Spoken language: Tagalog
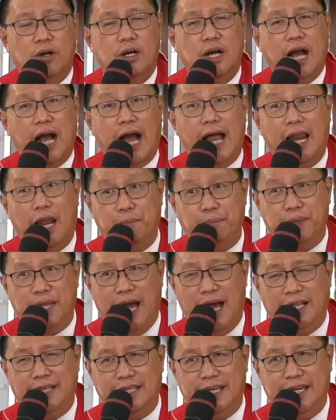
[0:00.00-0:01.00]
alam
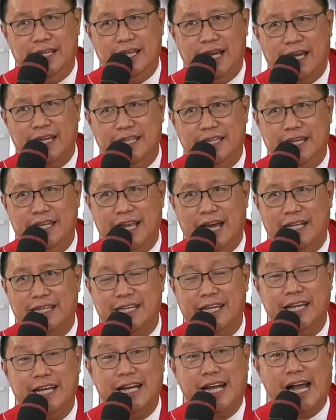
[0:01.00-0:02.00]
natin na hindi
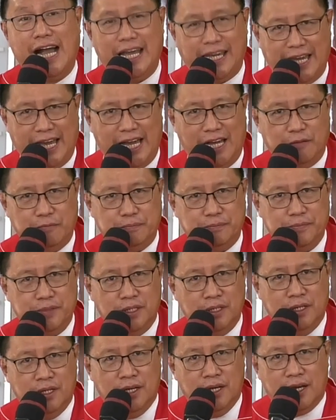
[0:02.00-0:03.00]
natin kaya.
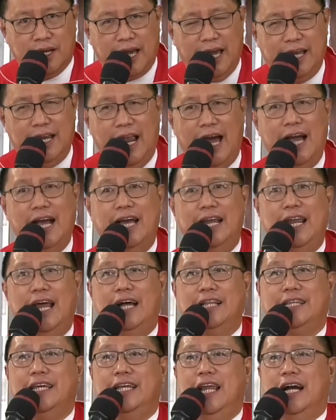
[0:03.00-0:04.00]
Kailangan
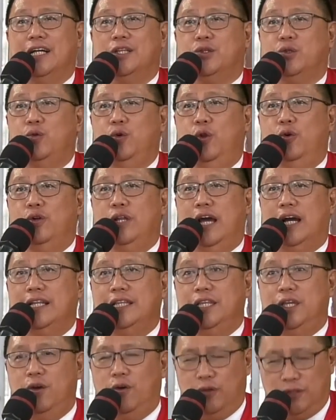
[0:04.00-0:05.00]
natin ang tulong ng
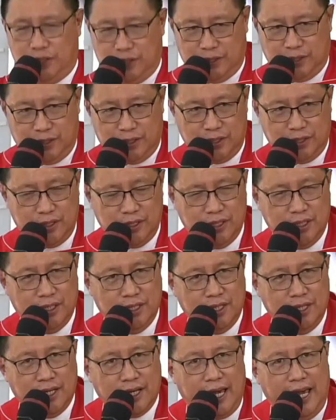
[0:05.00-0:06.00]
Diyos.
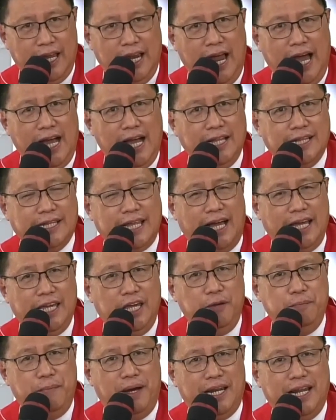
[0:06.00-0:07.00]
Kailangan tayo
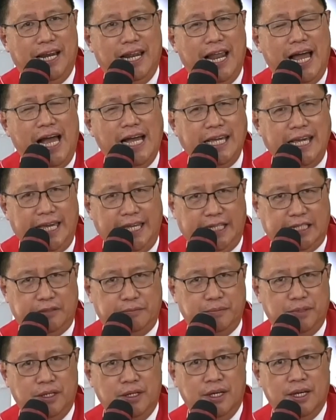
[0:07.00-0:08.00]
manalangin.
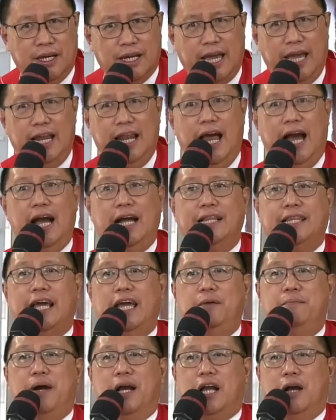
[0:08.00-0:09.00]
Kailangan
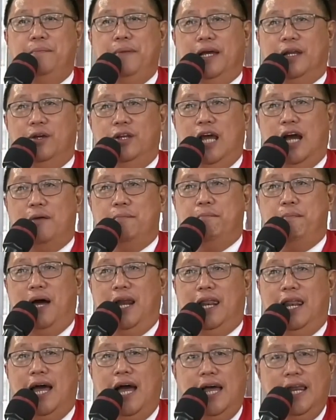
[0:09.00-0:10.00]
tayo magkameron ng
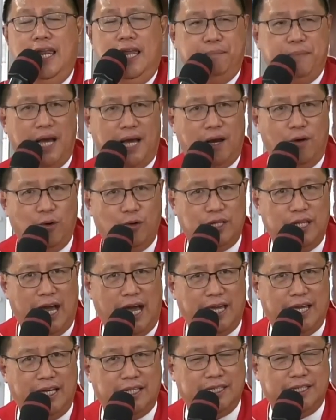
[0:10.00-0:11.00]
malalim na
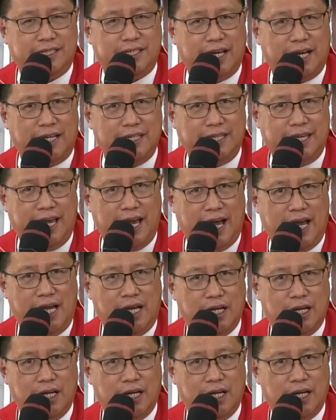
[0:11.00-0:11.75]
kaugnayan sa Kanya